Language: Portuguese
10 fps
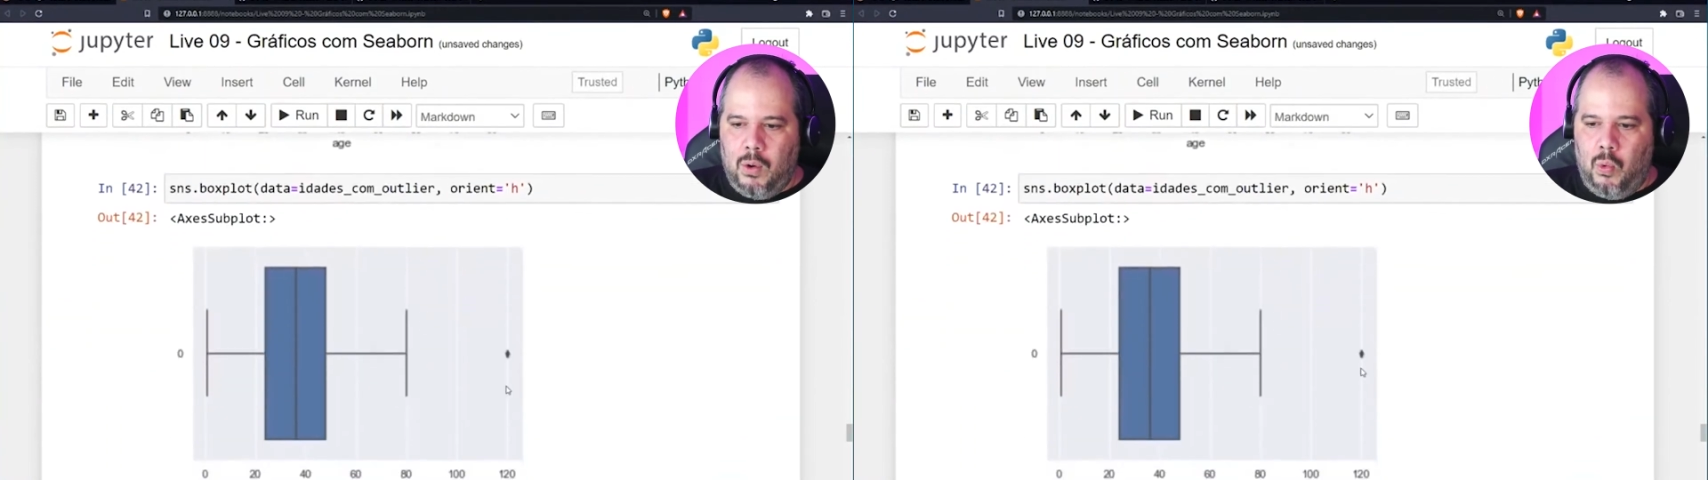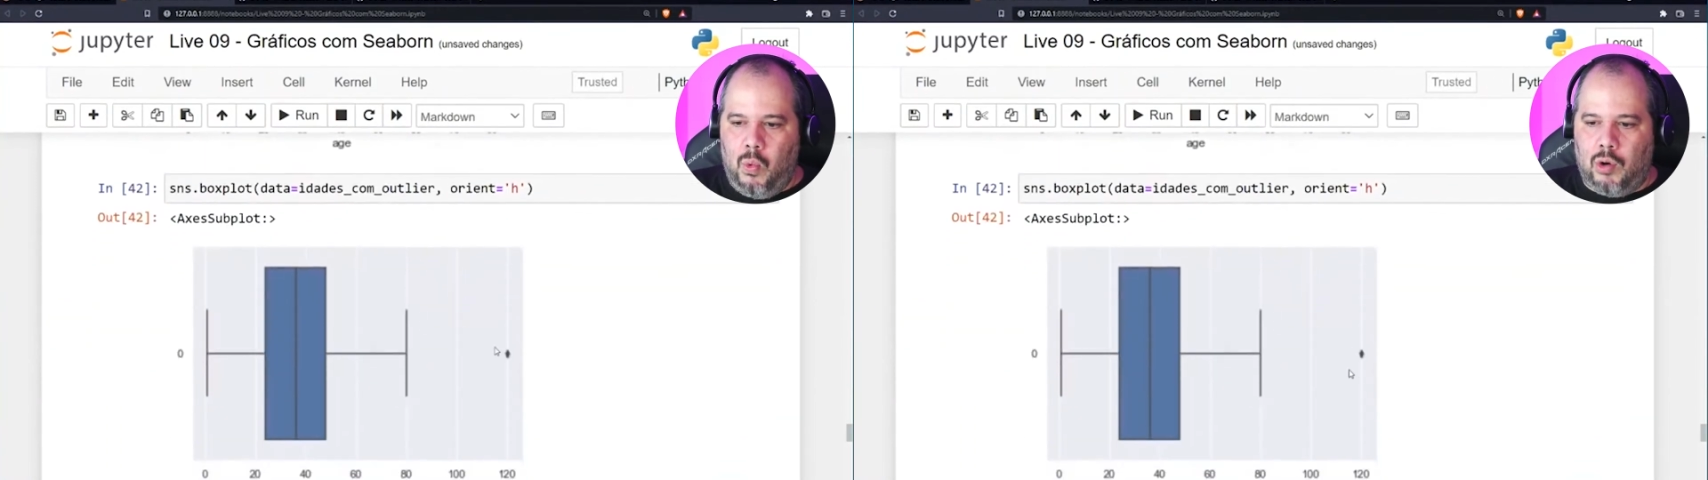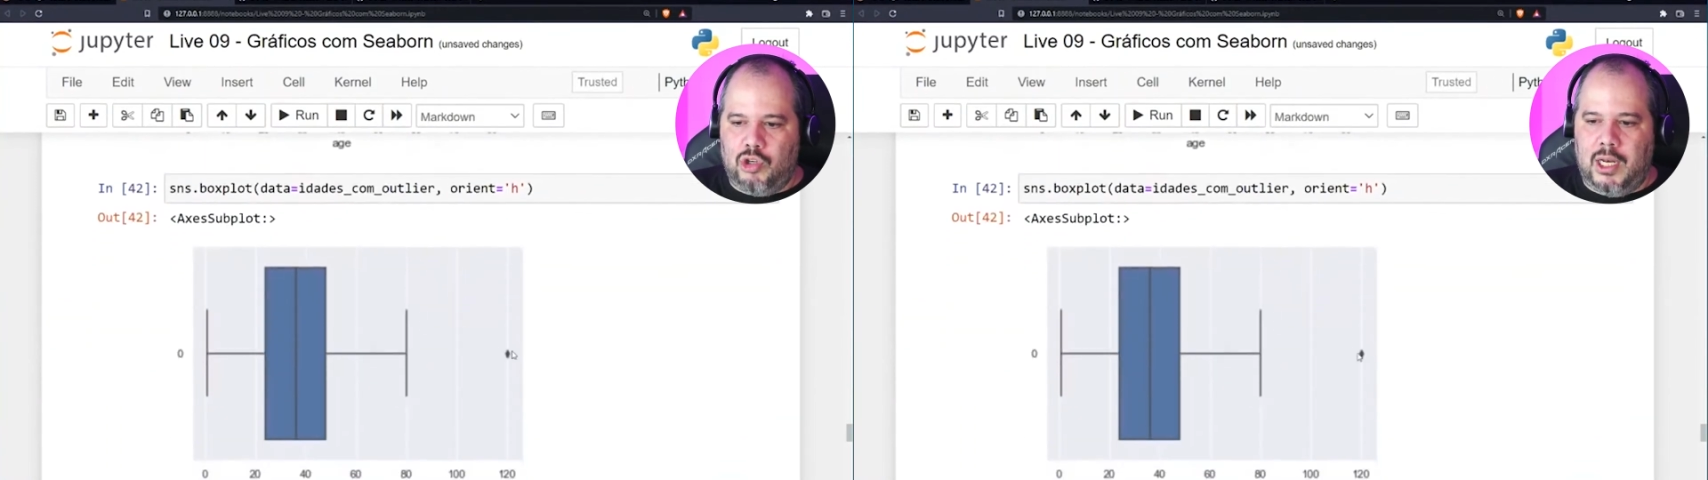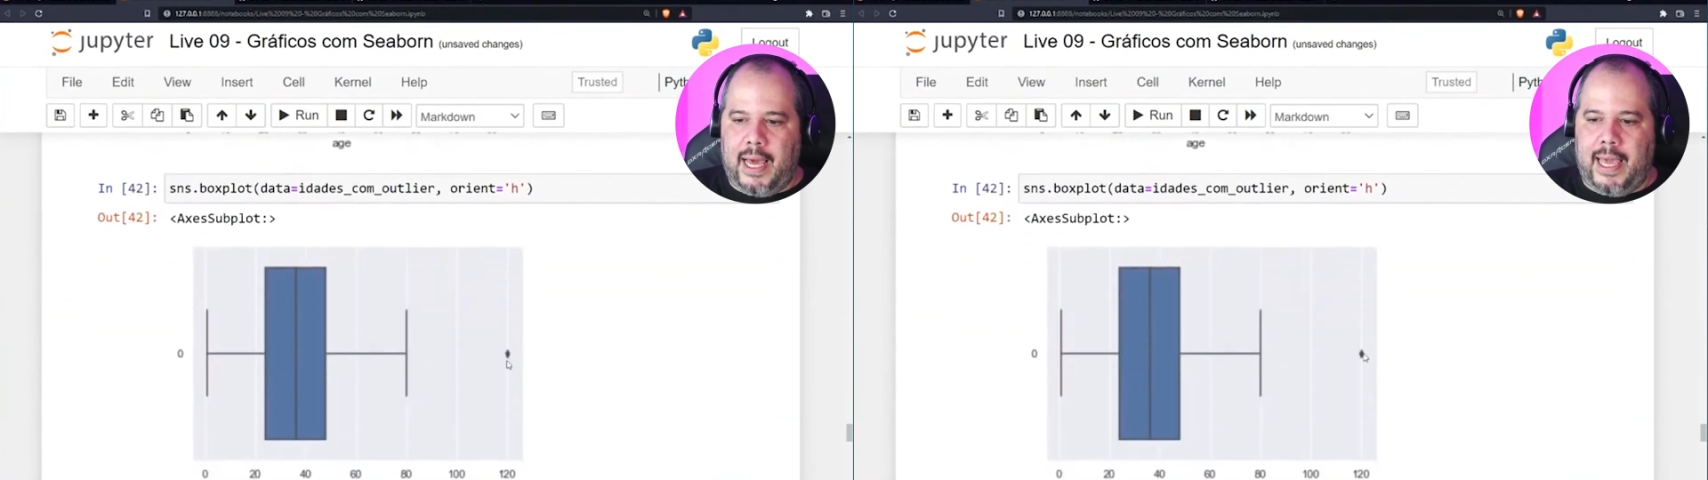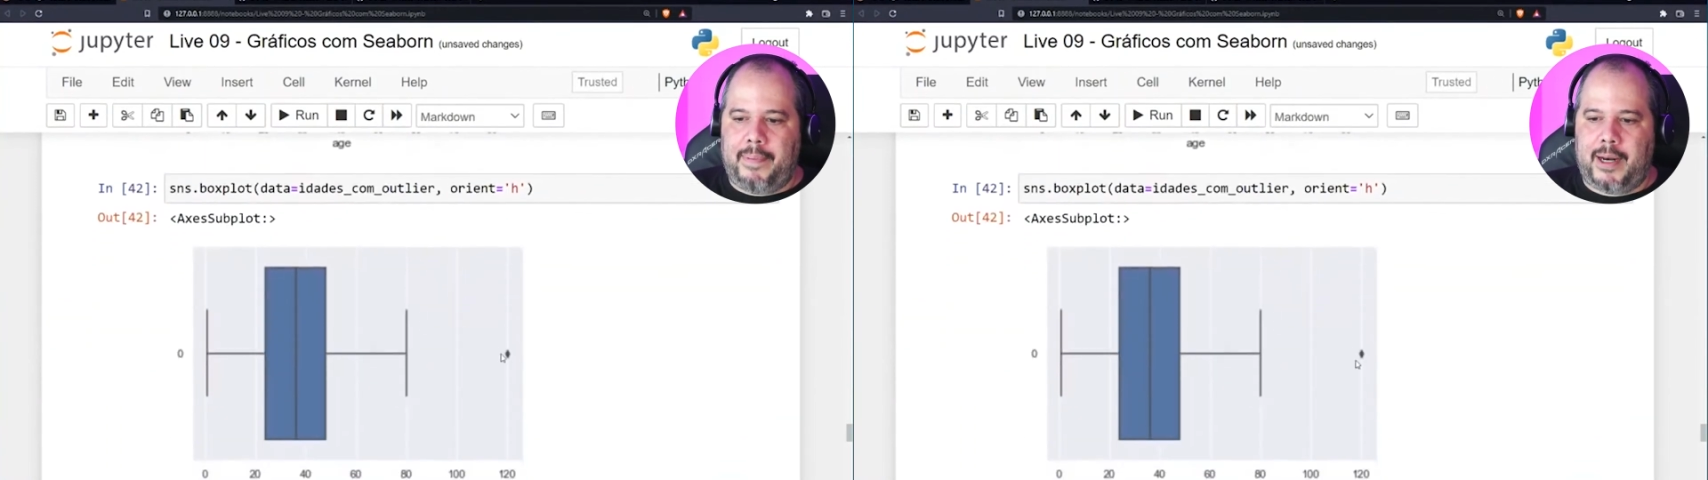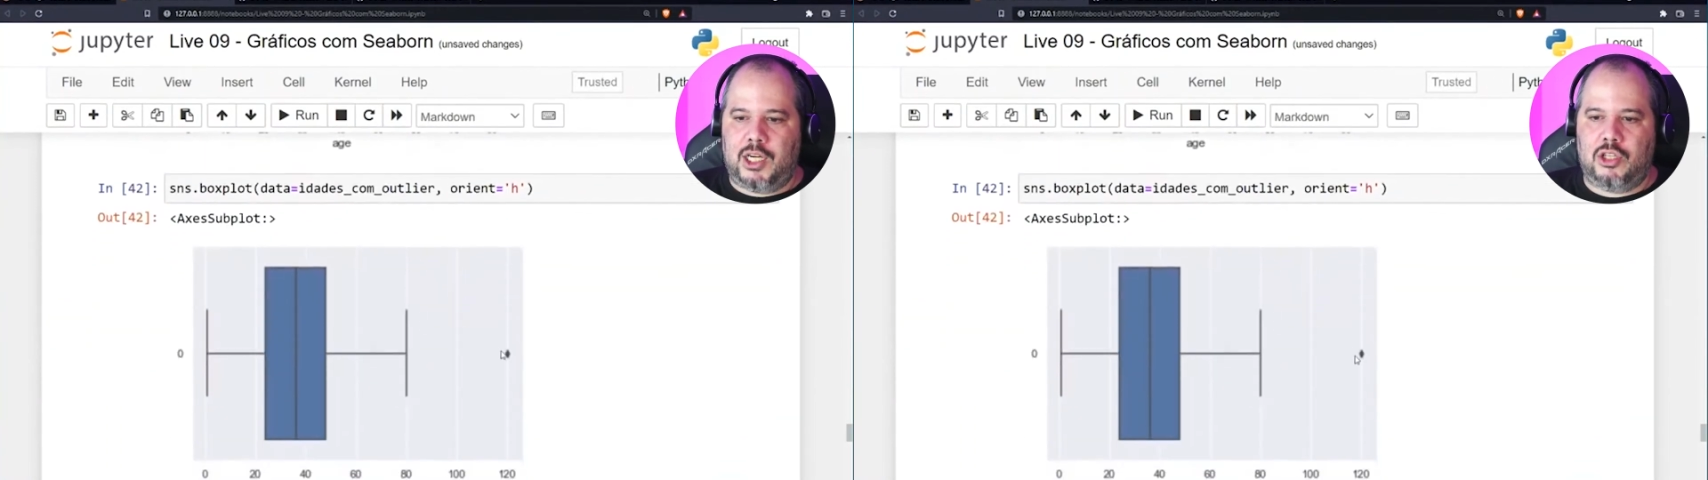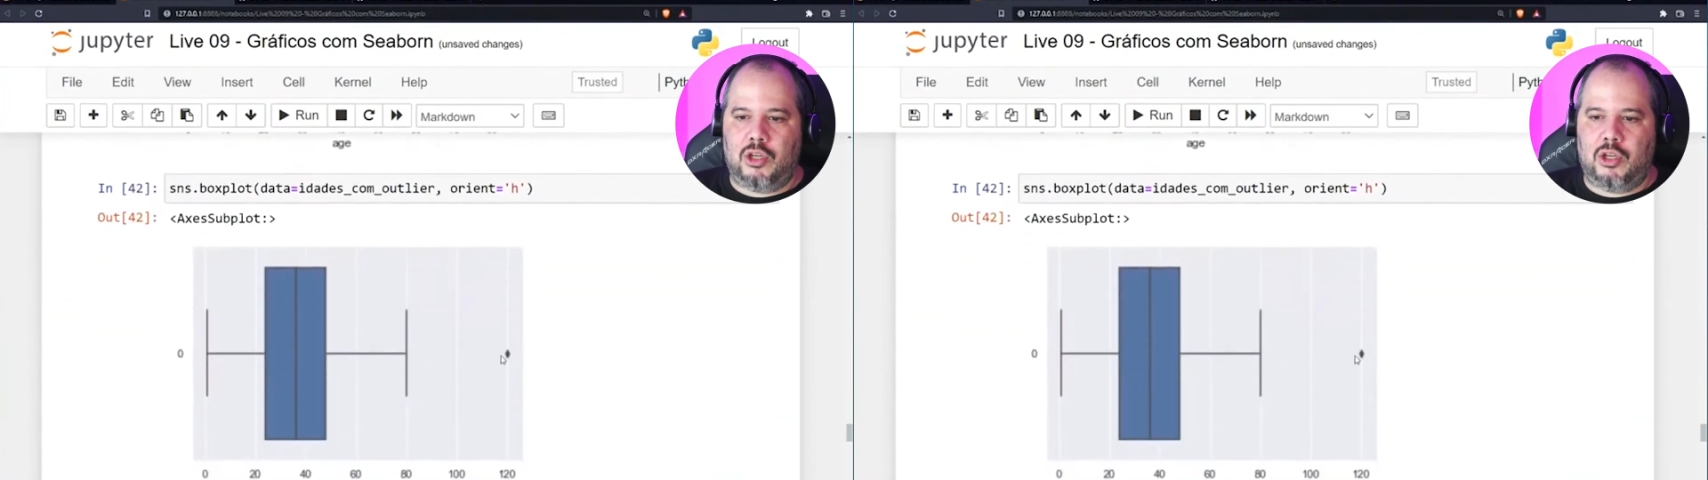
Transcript: um outlier para a gente,